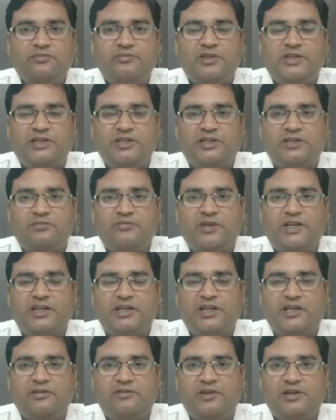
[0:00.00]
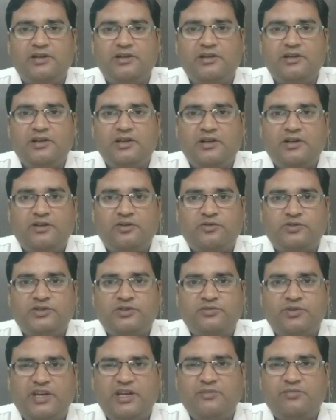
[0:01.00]
मीटिंग में केवल
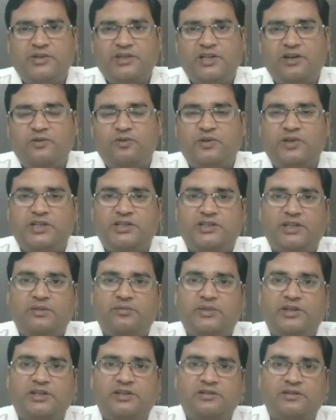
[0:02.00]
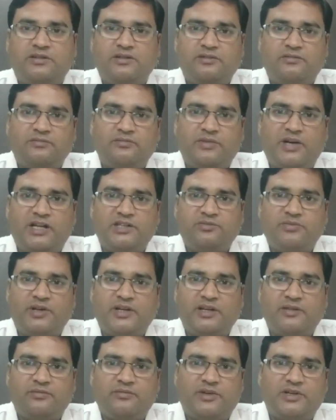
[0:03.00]
कुछ फेरबदल होने थे भाजपा
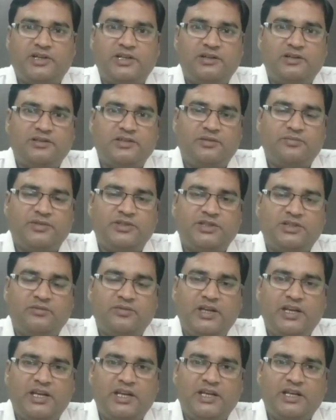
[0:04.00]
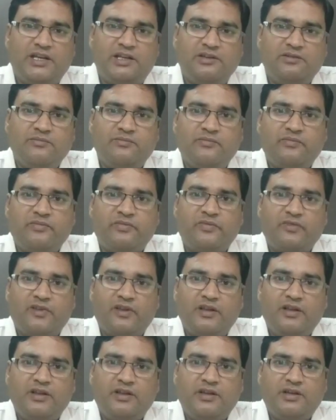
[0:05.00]
के मंडल समिति में लेकिन
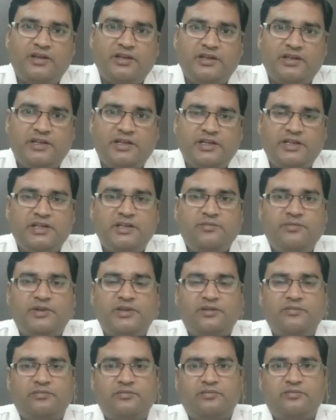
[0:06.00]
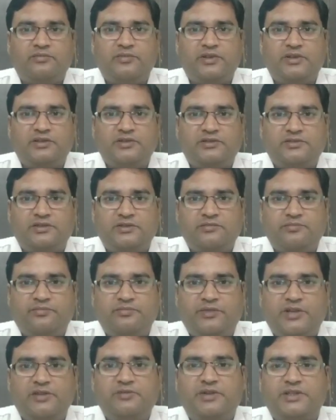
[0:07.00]
इन्हीं
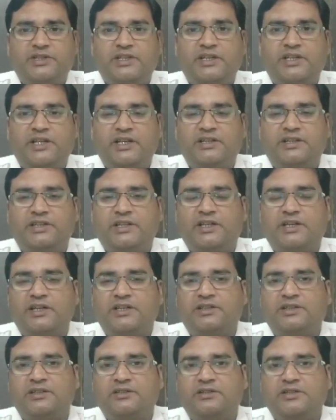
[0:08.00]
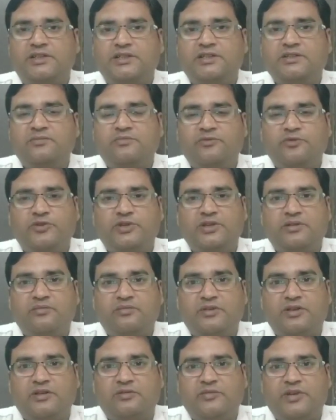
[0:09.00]
परिवर्तन के अंतर्गत ही पूरी
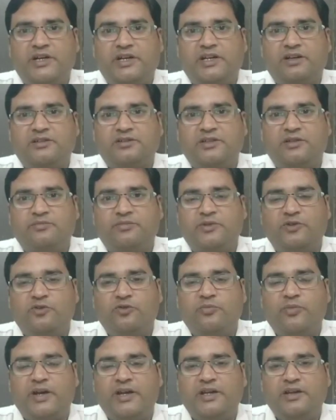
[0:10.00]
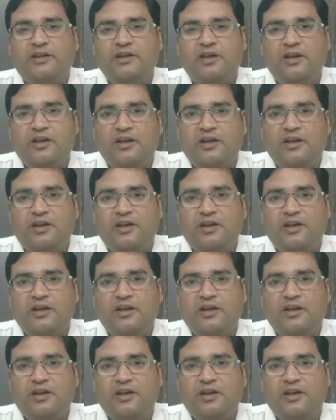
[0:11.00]
बैठक संपन्न हो पाई